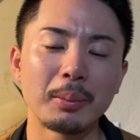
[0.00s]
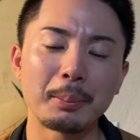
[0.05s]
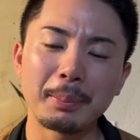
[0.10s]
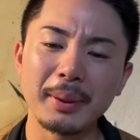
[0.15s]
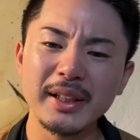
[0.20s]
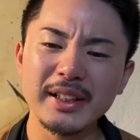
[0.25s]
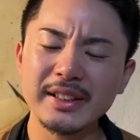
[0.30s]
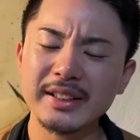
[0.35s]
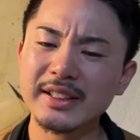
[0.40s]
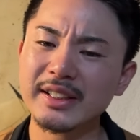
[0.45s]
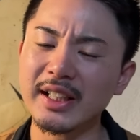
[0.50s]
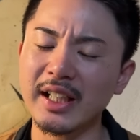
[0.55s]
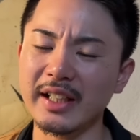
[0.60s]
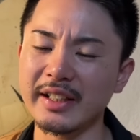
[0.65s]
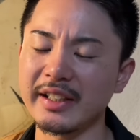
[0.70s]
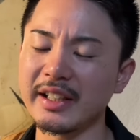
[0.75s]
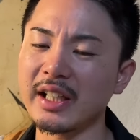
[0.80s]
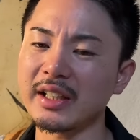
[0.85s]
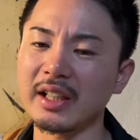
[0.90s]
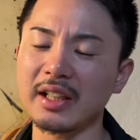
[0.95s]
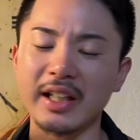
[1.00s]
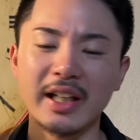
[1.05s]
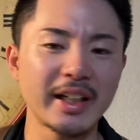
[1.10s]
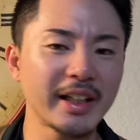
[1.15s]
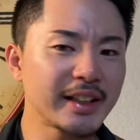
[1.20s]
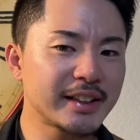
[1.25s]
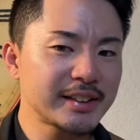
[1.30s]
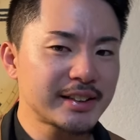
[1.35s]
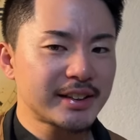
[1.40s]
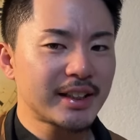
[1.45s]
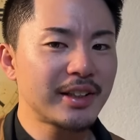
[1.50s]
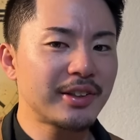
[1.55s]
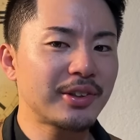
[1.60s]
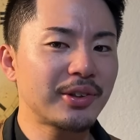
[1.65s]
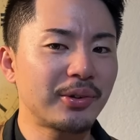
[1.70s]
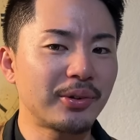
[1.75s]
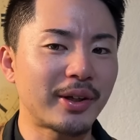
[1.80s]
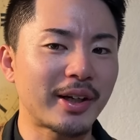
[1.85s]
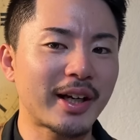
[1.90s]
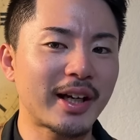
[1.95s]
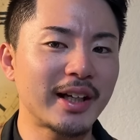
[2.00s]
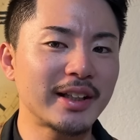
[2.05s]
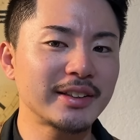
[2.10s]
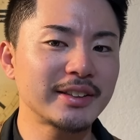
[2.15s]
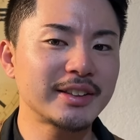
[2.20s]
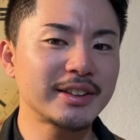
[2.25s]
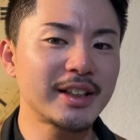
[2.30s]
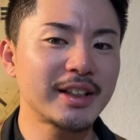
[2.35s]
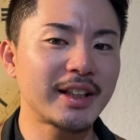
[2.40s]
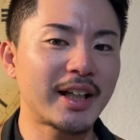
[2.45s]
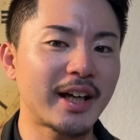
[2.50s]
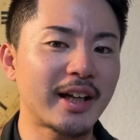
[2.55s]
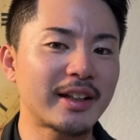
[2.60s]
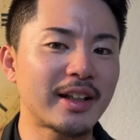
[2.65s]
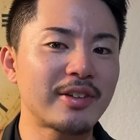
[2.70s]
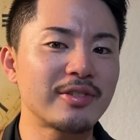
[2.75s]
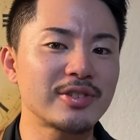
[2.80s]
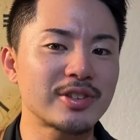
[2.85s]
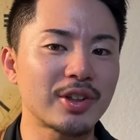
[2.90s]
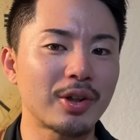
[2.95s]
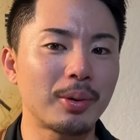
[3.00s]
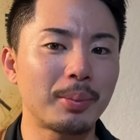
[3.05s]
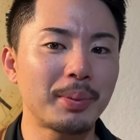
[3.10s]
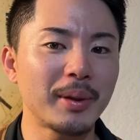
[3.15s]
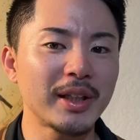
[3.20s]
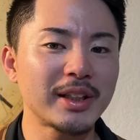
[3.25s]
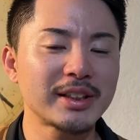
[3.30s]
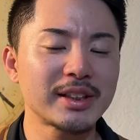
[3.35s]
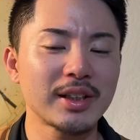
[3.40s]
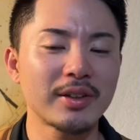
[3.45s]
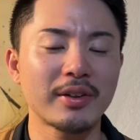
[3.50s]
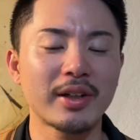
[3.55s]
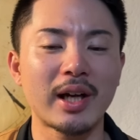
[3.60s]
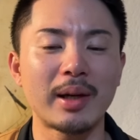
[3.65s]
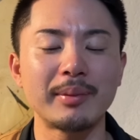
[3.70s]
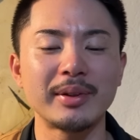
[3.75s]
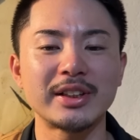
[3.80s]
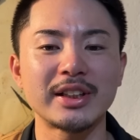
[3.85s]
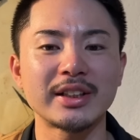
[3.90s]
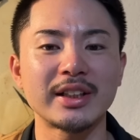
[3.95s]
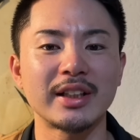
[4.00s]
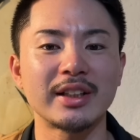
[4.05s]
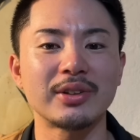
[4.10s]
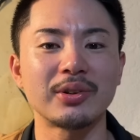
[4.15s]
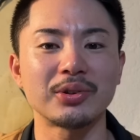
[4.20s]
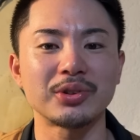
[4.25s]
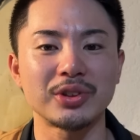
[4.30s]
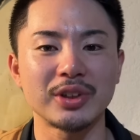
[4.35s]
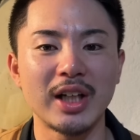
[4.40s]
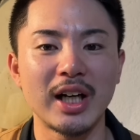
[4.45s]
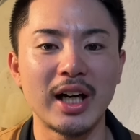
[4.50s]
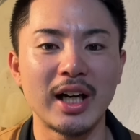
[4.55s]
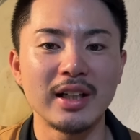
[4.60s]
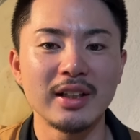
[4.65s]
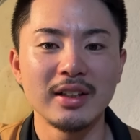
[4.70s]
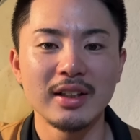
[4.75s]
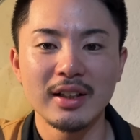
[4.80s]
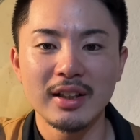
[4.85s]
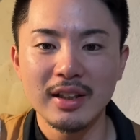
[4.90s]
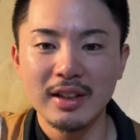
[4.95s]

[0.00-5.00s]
ピッチャーになんか返してるような感じで投げてるんですけど、ピッチャーの上茶谷投手が、